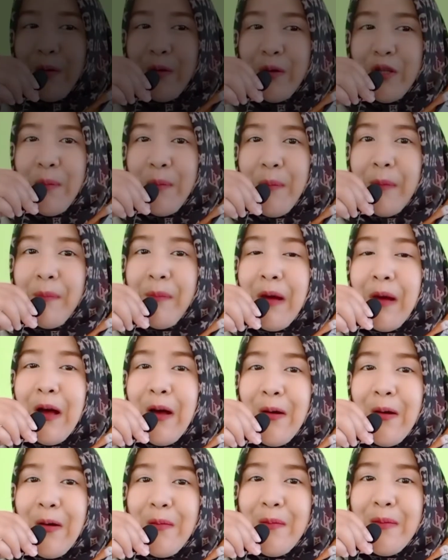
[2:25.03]
cuman mau
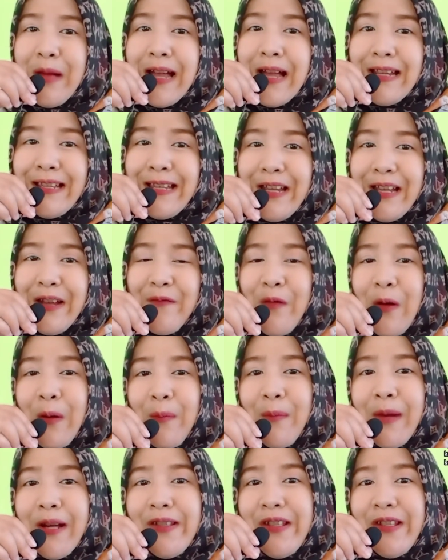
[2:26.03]
bagi
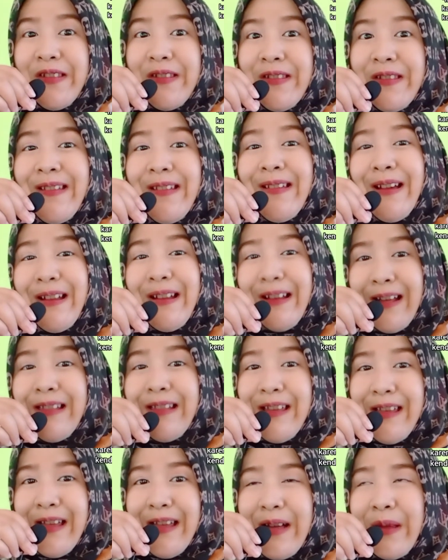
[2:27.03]
informasi singkat aja
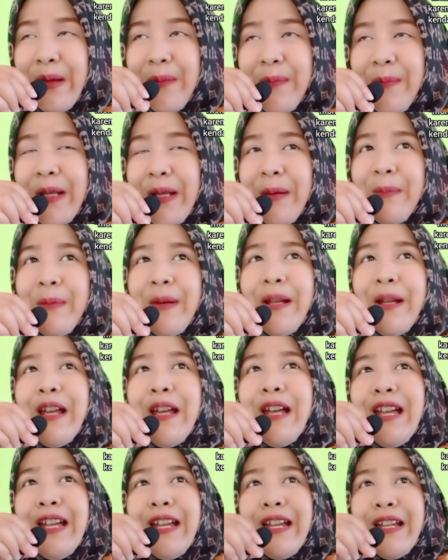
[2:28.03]
ya teman-teman
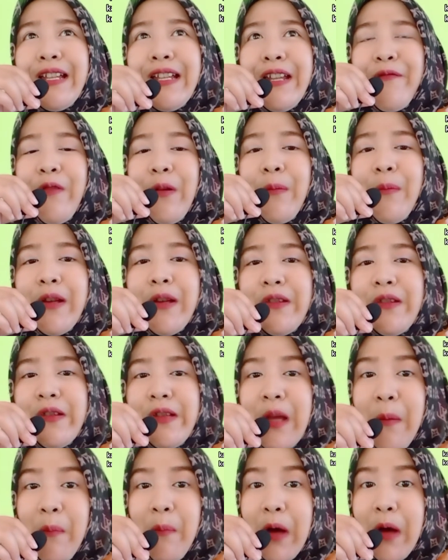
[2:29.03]
ini informasi yang
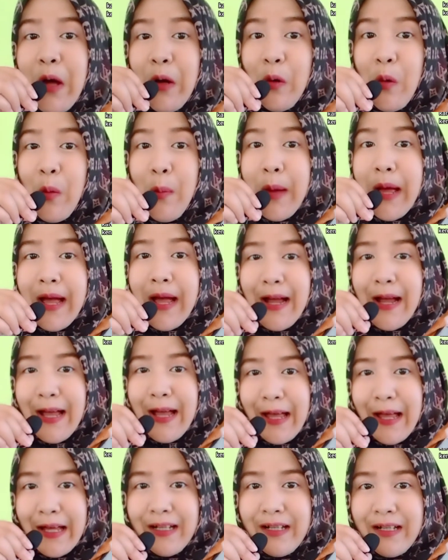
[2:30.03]
baru banget
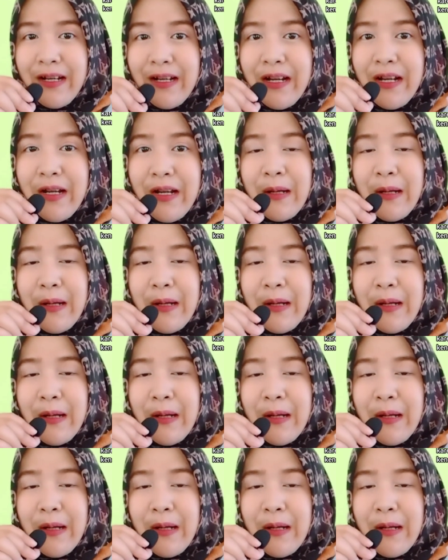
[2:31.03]
di